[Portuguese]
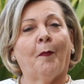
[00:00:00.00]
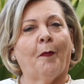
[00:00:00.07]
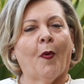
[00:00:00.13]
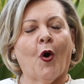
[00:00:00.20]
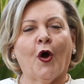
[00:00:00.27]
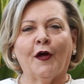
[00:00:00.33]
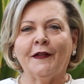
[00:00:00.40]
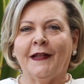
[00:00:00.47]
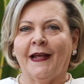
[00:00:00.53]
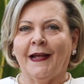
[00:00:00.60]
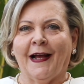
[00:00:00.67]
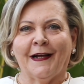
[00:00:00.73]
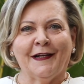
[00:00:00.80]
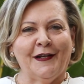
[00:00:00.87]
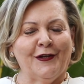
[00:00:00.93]

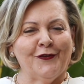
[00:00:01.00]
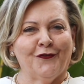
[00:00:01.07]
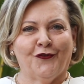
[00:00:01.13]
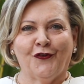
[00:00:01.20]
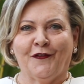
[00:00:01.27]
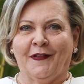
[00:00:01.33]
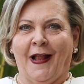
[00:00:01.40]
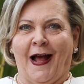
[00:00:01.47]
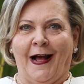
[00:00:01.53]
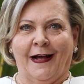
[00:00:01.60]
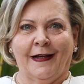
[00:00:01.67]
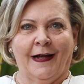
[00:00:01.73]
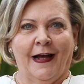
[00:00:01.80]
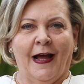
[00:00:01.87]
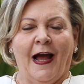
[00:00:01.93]
Podem
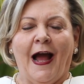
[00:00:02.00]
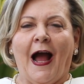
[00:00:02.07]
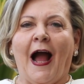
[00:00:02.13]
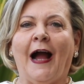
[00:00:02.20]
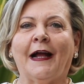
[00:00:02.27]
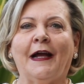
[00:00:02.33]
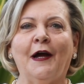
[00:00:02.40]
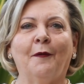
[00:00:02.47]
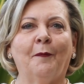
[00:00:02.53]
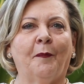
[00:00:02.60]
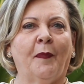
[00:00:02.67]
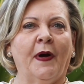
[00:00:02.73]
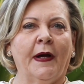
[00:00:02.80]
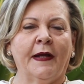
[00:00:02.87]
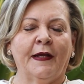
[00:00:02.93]
acreditar, a
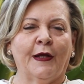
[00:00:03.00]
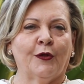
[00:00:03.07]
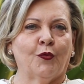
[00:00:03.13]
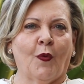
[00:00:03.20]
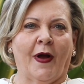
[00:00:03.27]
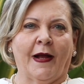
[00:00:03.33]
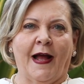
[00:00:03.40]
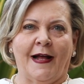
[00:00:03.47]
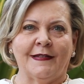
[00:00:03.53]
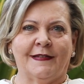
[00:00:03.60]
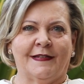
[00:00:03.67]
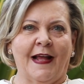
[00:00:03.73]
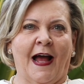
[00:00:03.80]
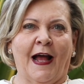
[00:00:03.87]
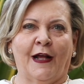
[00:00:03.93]
campanha do
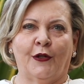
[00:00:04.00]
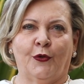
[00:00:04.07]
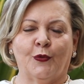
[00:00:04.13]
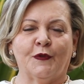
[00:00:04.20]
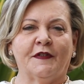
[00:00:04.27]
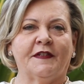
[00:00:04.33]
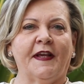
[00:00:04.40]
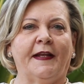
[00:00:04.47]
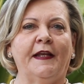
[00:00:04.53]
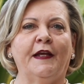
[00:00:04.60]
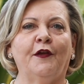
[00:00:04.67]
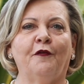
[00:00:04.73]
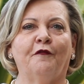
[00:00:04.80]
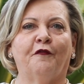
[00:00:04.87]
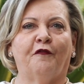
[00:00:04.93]
agasalho
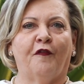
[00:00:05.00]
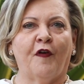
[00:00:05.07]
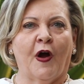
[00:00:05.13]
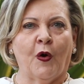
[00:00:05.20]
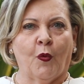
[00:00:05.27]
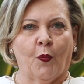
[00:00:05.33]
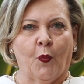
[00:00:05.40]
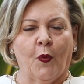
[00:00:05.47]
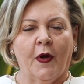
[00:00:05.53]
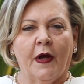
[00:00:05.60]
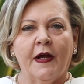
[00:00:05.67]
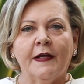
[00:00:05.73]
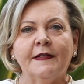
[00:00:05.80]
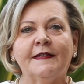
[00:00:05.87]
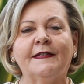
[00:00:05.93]
seria em vão
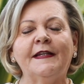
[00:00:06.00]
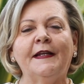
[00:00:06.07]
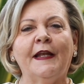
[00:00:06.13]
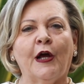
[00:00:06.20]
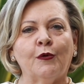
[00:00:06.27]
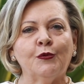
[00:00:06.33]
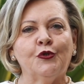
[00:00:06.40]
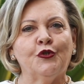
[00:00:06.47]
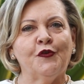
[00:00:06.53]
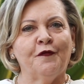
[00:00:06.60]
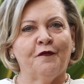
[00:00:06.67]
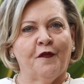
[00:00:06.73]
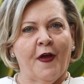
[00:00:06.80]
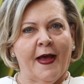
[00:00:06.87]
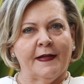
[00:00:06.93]
se não
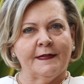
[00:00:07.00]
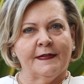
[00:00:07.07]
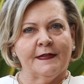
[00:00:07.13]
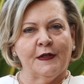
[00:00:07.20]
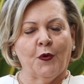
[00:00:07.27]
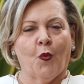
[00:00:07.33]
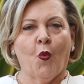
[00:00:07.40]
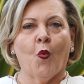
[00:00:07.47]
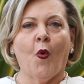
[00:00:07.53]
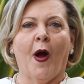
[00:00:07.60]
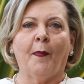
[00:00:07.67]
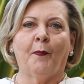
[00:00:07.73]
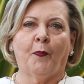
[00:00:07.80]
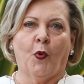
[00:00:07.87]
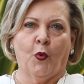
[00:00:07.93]
tivesse o
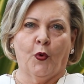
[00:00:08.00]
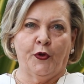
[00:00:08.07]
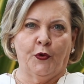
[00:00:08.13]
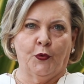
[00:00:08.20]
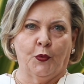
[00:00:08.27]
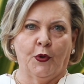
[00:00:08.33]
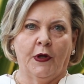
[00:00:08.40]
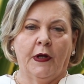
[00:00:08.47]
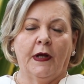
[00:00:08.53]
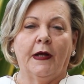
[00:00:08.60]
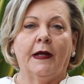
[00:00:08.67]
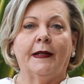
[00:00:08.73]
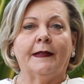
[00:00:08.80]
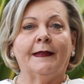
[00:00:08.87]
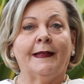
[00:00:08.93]
apoio
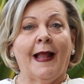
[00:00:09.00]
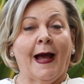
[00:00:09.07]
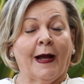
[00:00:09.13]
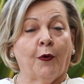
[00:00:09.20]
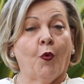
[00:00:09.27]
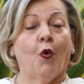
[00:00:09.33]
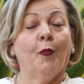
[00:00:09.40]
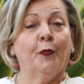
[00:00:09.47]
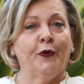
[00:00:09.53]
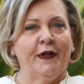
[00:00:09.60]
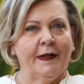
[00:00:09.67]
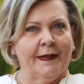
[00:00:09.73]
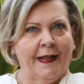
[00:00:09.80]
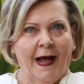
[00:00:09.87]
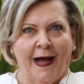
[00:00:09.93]
da
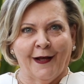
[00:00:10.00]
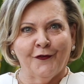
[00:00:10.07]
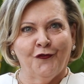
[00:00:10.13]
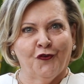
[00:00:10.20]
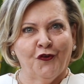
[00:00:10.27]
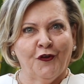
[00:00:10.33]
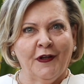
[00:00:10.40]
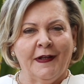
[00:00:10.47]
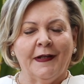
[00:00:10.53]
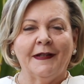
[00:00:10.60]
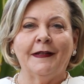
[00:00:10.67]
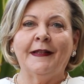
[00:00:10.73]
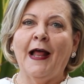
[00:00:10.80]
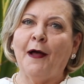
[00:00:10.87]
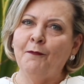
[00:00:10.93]
comunidade,
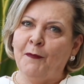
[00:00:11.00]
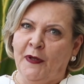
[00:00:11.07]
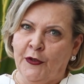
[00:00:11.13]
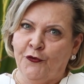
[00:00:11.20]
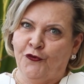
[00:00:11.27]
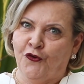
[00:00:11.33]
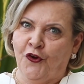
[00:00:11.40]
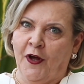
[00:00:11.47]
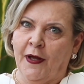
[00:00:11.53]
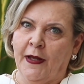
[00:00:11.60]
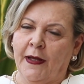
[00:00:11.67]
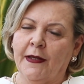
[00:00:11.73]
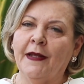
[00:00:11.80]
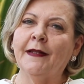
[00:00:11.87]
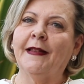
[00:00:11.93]
da mídia
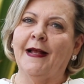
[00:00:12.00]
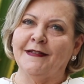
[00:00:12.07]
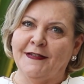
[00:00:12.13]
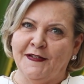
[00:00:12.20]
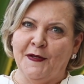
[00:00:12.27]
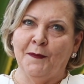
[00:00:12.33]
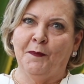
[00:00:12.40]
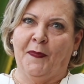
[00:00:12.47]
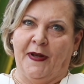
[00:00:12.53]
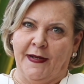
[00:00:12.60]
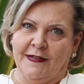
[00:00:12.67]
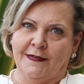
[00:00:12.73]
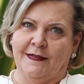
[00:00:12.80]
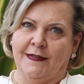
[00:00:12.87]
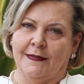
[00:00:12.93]
e das
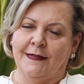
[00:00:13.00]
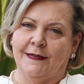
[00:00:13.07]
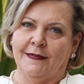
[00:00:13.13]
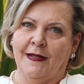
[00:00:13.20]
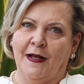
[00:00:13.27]
empresas.